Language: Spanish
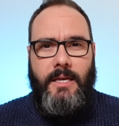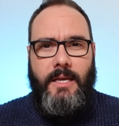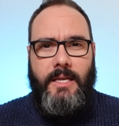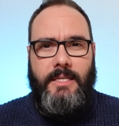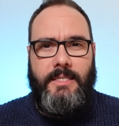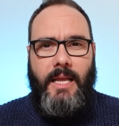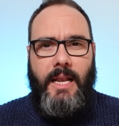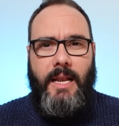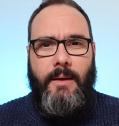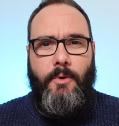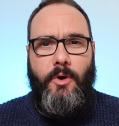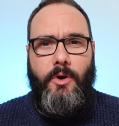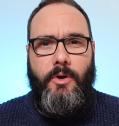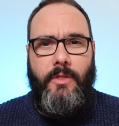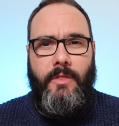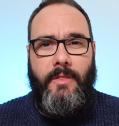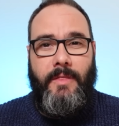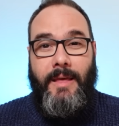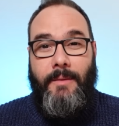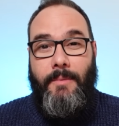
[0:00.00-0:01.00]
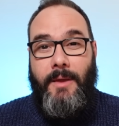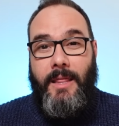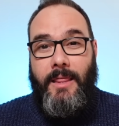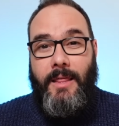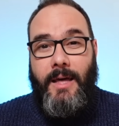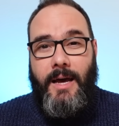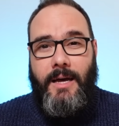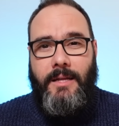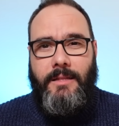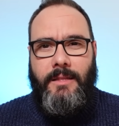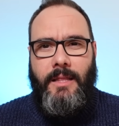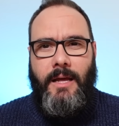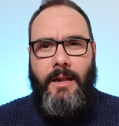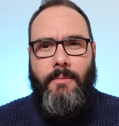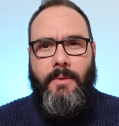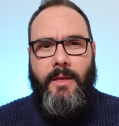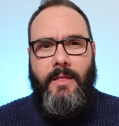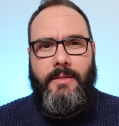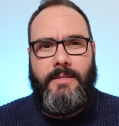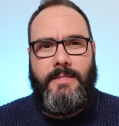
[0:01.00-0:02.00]
es que el amor de verdad tal
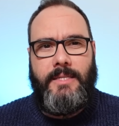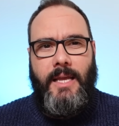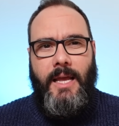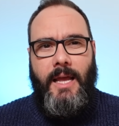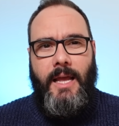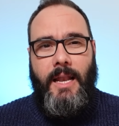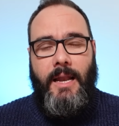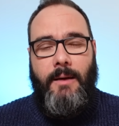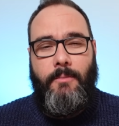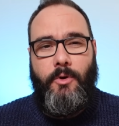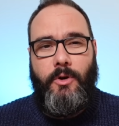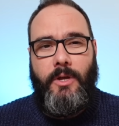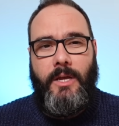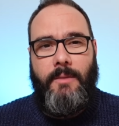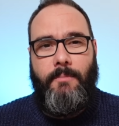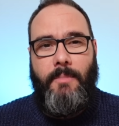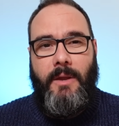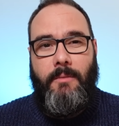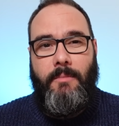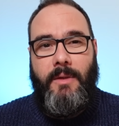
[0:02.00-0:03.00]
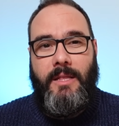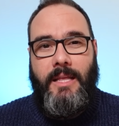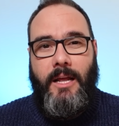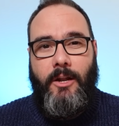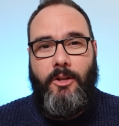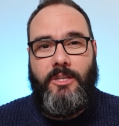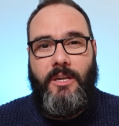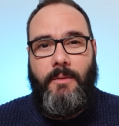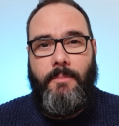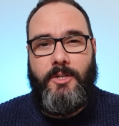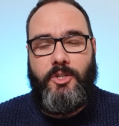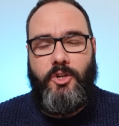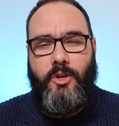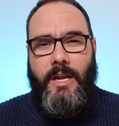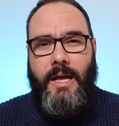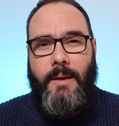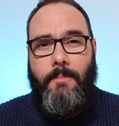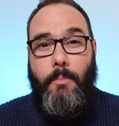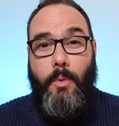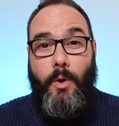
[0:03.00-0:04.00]
vez sea el amor que permite a la otra
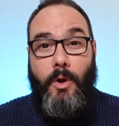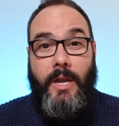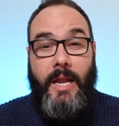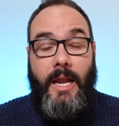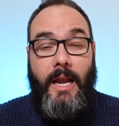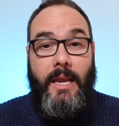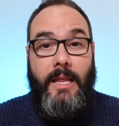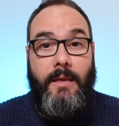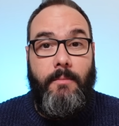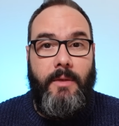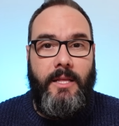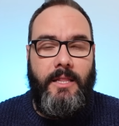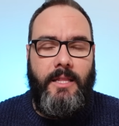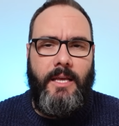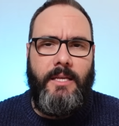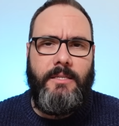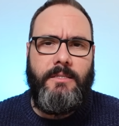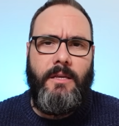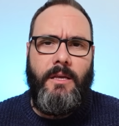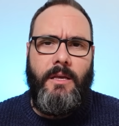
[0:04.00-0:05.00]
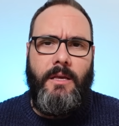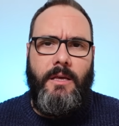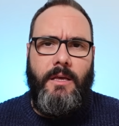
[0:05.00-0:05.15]
persona poner límites